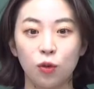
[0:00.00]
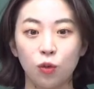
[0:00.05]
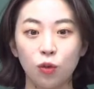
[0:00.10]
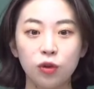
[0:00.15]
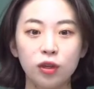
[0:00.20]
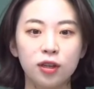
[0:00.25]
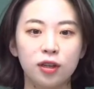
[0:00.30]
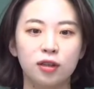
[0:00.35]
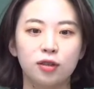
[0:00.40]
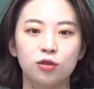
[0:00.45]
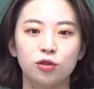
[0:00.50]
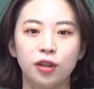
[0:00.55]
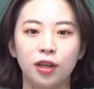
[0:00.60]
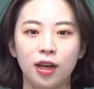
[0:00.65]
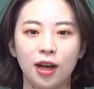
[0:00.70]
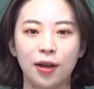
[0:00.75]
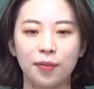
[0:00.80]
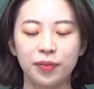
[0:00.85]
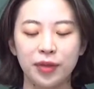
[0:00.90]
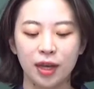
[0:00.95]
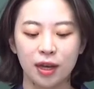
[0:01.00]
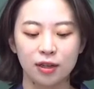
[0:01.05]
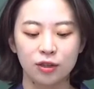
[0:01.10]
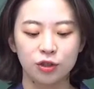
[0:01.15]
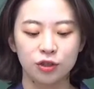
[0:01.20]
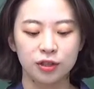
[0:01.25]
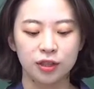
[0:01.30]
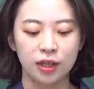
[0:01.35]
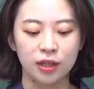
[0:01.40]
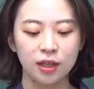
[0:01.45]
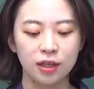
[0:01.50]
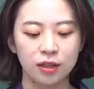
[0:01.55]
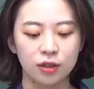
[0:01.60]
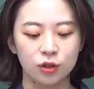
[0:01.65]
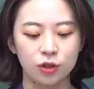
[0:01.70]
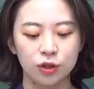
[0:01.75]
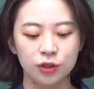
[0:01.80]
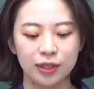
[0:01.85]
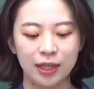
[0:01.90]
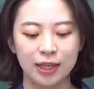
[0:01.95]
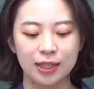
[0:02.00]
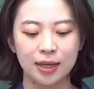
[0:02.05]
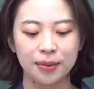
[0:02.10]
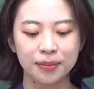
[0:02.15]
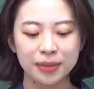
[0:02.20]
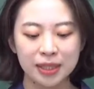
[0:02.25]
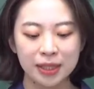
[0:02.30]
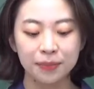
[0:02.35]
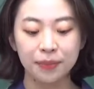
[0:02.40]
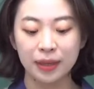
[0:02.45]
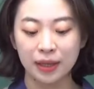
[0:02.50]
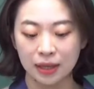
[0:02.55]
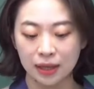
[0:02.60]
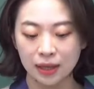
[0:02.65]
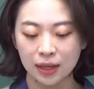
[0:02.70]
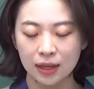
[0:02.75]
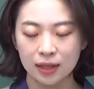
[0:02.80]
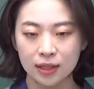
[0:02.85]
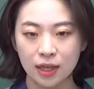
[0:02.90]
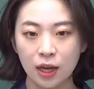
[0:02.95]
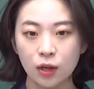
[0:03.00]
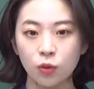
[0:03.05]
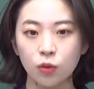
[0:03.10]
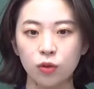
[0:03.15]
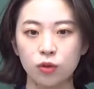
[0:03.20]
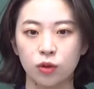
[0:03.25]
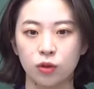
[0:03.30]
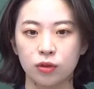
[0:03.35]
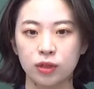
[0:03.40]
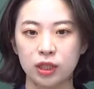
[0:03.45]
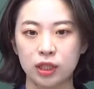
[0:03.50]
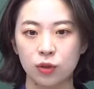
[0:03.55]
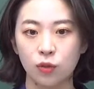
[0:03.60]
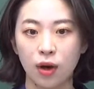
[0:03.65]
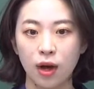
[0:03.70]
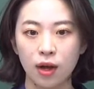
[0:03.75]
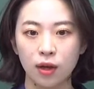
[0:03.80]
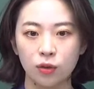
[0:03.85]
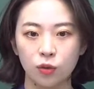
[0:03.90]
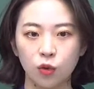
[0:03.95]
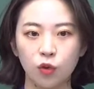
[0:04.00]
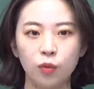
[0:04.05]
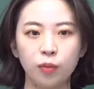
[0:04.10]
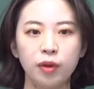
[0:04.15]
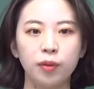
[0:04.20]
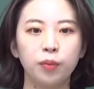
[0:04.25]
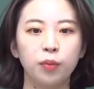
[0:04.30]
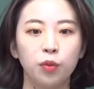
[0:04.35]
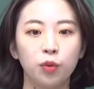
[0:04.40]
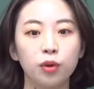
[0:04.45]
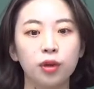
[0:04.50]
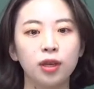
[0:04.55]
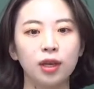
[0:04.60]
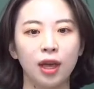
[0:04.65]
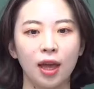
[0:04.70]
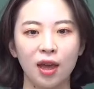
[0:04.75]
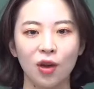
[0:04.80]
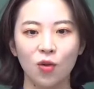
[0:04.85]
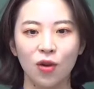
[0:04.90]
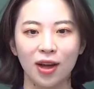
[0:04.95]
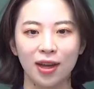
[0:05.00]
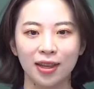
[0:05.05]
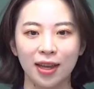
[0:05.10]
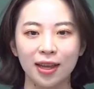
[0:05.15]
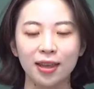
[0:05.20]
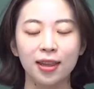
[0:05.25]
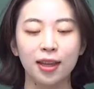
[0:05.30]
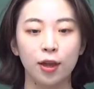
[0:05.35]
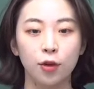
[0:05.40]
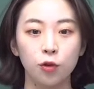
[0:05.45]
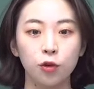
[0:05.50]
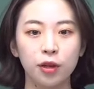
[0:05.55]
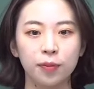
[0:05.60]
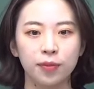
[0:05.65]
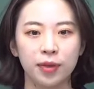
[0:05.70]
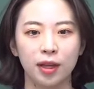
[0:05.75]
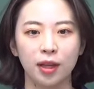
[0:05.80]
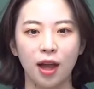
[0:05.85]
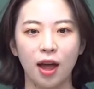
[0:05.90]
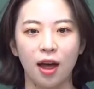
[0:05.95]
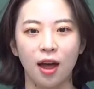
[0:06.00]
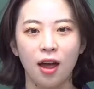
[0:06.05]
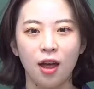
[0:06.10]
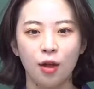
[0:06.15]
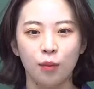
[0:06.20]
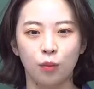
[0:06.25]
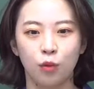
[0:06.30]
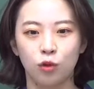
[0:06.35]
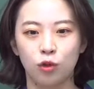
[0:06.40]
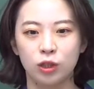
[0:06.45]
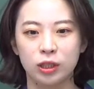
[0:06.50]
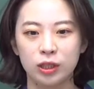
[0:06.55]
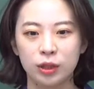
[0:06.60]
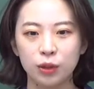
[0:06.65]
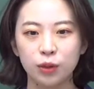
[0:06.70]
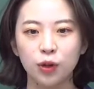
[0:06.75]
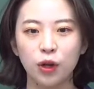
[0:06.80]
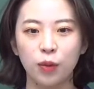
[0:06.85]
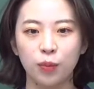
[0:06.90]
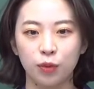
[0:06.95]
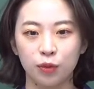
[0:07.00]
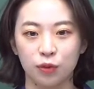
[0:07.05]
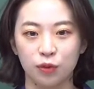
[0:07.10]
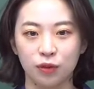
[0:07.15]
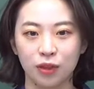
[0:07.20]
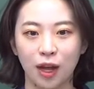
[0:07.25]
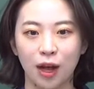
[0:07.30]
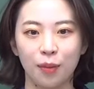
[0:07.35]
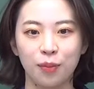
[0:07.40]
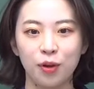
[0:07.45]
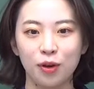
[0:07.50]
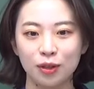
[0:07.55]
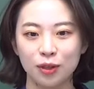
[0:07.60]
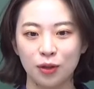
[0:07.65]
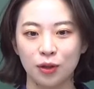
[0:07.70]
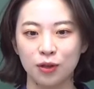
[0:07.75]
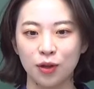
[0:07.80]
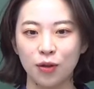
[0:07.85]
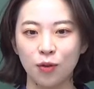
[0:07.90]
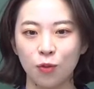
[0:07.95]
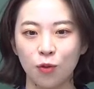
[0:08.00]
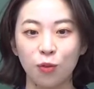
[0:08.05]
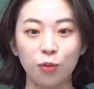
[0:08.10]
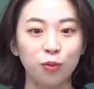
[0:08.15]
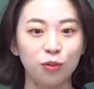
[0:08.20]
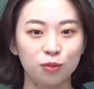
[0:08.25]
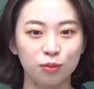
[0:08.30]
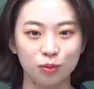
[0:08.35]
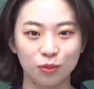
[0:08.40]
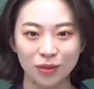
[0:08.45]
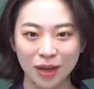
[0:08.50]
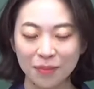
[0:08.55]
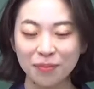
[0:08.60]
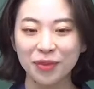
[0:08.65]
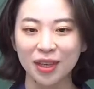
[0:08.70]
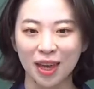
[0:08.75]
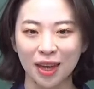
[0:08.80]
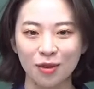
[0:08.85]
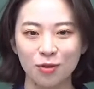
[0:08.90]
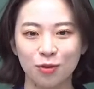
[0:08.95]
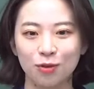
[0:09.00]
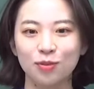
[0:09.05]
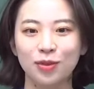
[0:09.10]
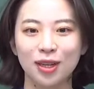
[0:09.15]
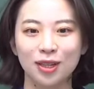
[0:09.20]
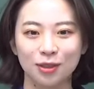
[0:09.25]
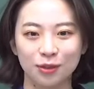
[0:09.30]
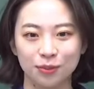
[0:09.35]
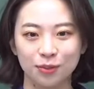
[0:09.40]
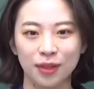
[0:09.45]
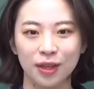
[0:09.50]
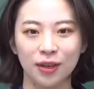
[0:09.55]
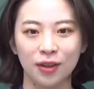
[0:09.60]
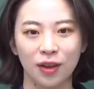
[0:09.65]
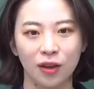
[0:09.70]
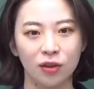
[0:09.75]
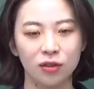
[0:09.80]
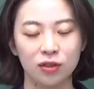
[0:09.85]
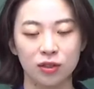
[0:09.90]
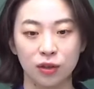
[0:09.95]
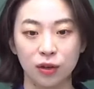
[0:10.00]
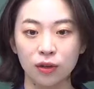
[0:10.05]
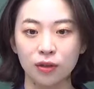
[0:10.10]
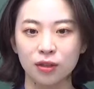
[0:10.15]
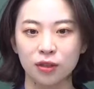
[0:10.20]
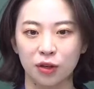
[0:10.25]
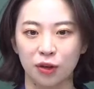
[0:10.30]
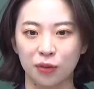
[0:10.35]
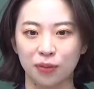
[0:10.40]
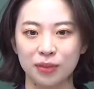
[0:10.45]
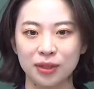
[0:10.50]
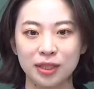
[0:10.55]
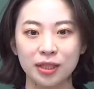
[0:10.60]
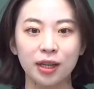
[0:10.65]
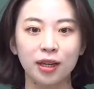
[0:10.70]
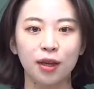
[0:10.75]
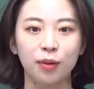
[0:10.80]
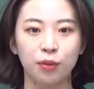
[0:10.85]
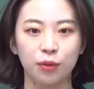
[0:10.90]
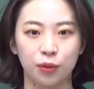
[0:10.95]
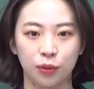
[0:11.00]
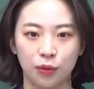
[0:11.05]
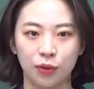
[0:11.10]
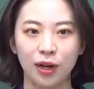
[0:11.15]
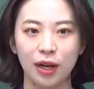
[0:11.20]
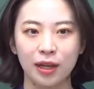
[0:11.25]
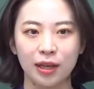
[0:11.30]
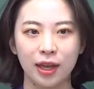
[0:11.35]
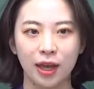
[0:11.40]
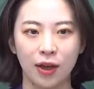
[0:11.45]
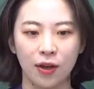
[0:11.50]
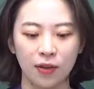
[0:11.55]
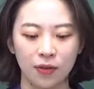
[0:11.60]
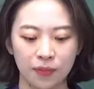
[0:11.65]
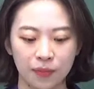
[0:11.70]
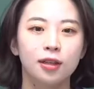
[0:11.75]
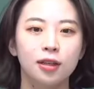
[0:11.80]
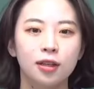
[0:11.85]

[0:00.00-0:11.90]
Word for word: 오늘 우리가 함께 할 주제는 주제 32 세도 정치와 농민 봉기에 관한 내용입니다. 모두 스토리북 다 펼쳐서 공, 함께 공부할 준비가 되었죠? 그럼 시작해 보도록 할게요.